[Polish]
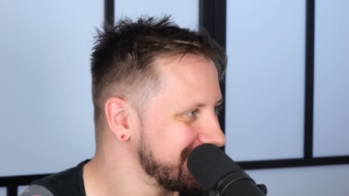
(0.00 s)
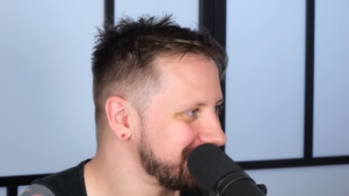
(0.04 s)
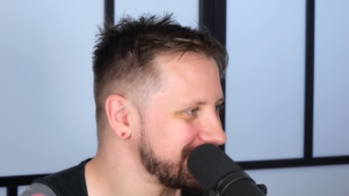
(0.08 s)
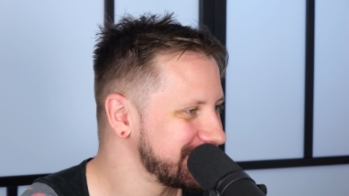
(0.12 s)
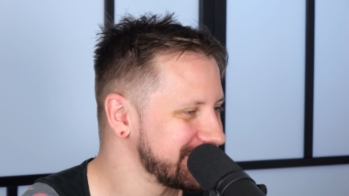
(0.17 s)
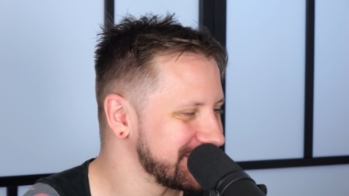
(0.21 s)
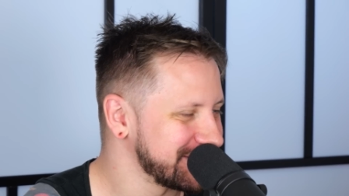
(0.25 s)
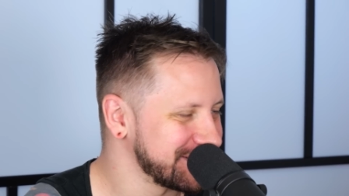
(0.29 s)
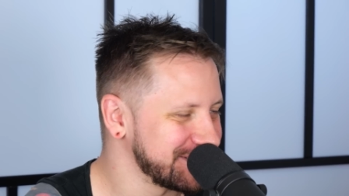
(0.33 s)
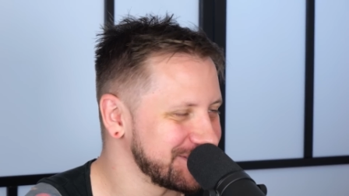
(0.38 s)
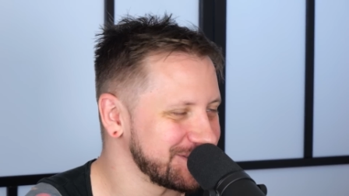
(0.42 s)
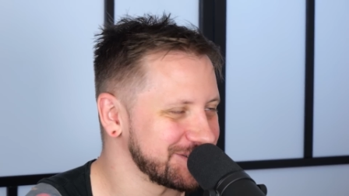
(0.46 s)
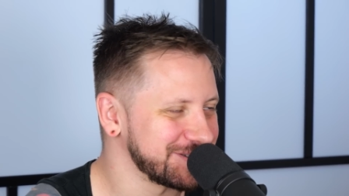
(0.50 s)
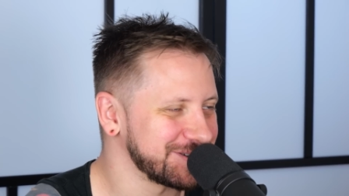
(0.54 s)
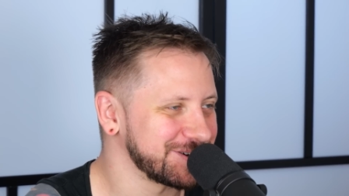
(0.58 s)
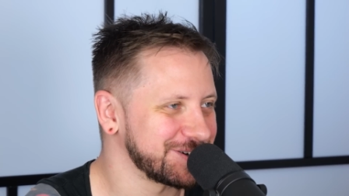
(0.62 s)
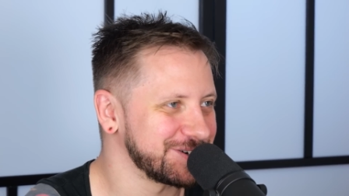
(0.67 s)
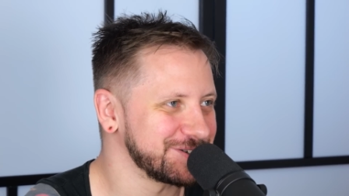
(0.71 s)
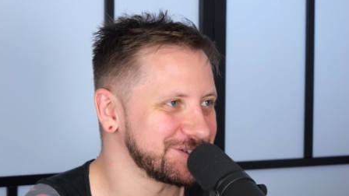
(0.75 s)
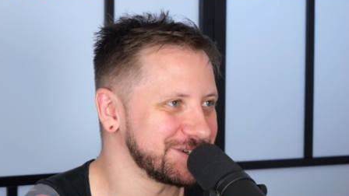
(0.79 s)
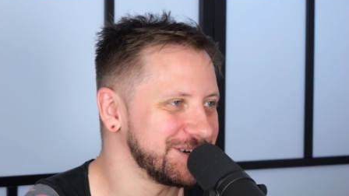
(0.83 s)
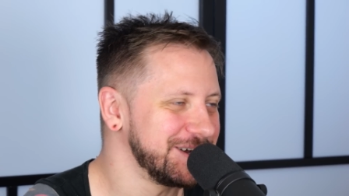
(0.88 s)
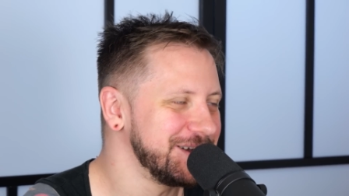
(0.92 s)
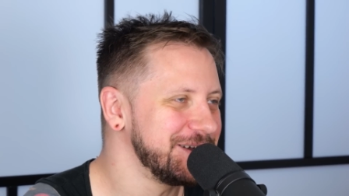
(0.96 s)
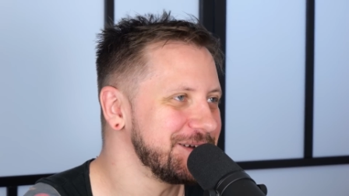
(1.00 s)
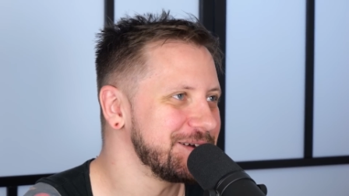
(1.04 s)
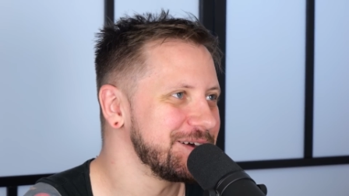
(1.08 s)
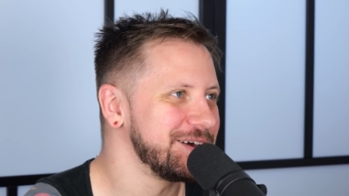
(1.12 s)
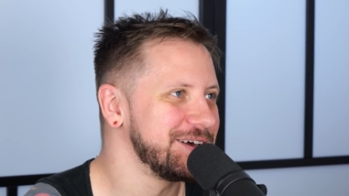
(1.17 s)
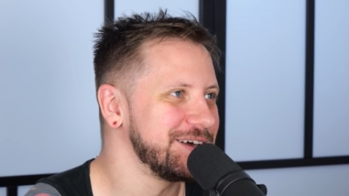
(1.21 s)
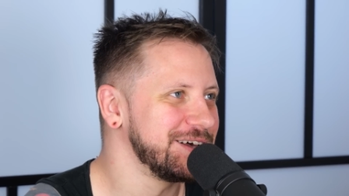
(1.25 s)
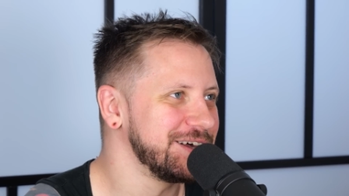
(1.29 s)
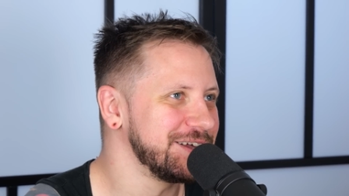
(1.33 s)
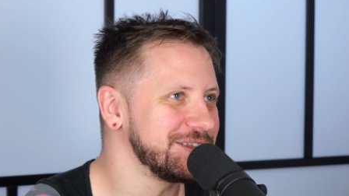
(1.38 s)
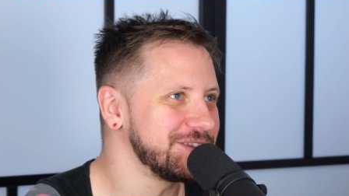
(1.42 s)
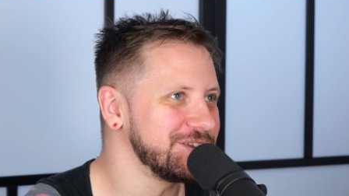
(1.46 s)
Myślę, że to o to chodzi.
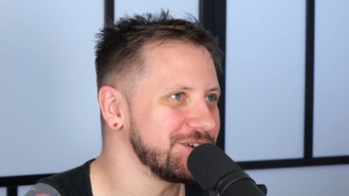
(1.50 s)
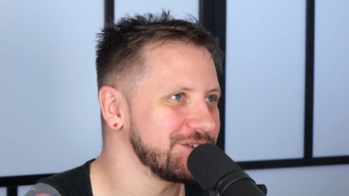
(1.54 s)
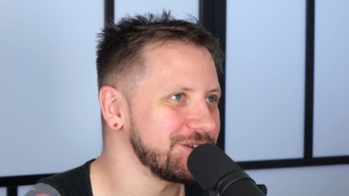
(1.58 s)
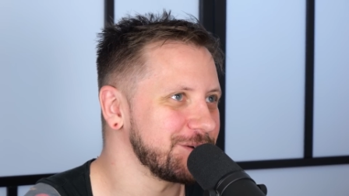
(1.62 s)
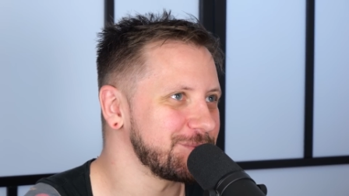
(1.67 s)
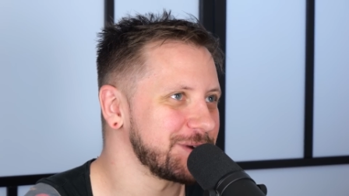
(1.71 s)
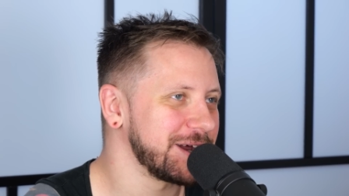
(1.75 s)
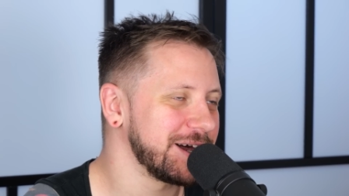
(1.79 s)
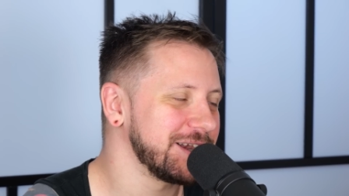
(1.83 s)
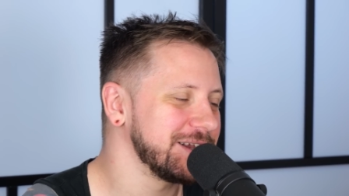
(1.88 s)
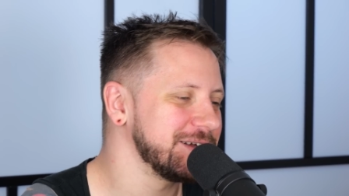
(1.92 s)
E, no dobra,